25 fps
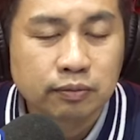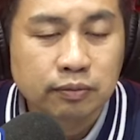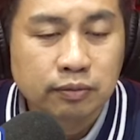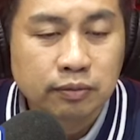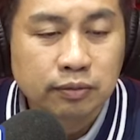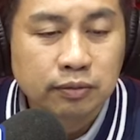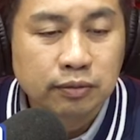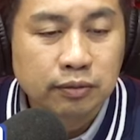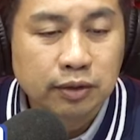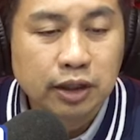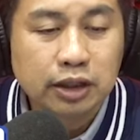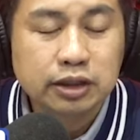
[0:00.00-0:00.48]

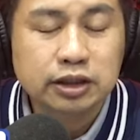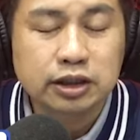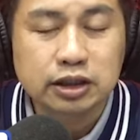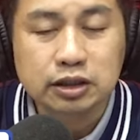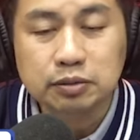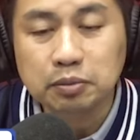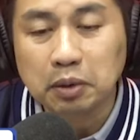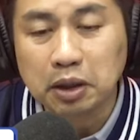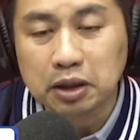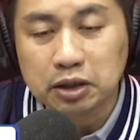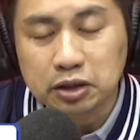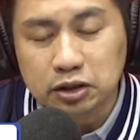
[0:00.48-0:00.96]
那起
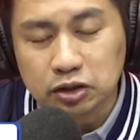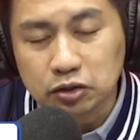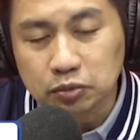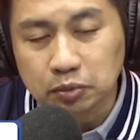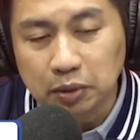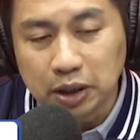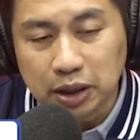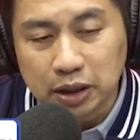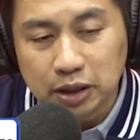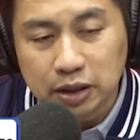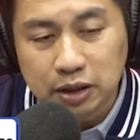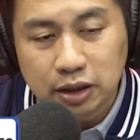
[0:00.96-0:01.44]
码你就
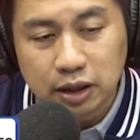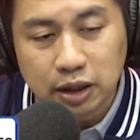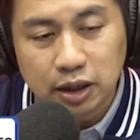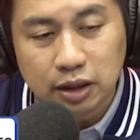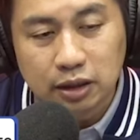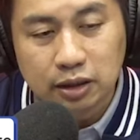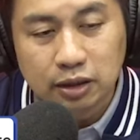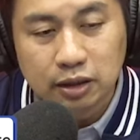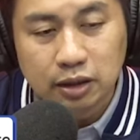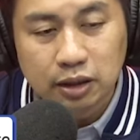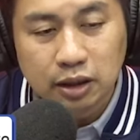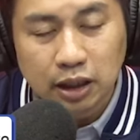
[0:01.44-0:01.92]
每一
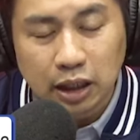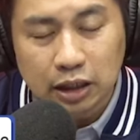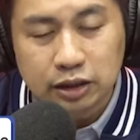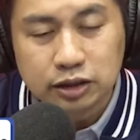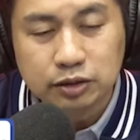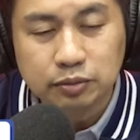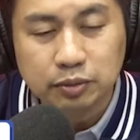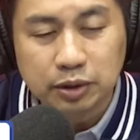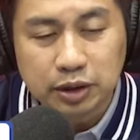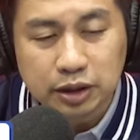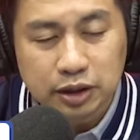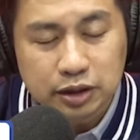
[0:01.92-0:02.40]
天还是
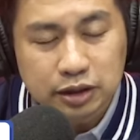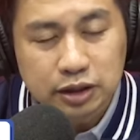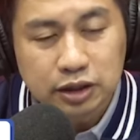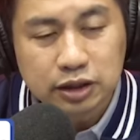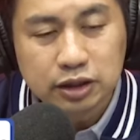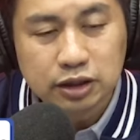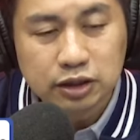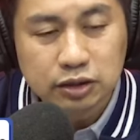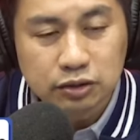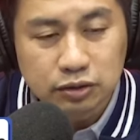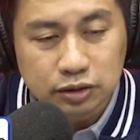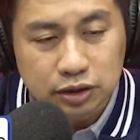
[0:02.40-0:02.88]
每个星
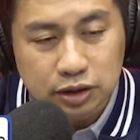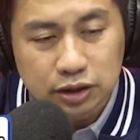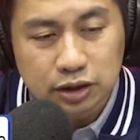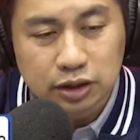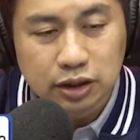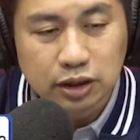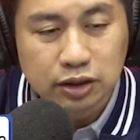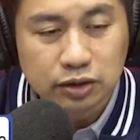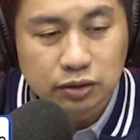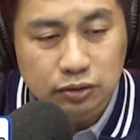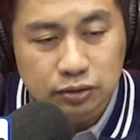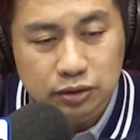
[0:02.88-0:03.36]
期有几
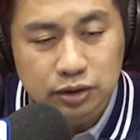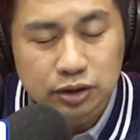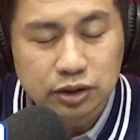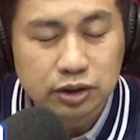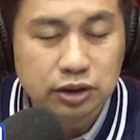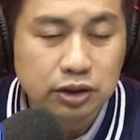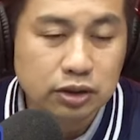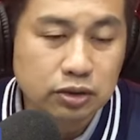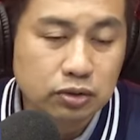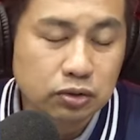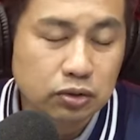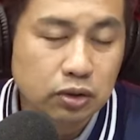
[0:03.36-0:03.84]
天有事
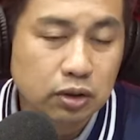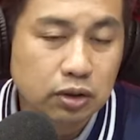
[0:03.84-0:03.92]
情做。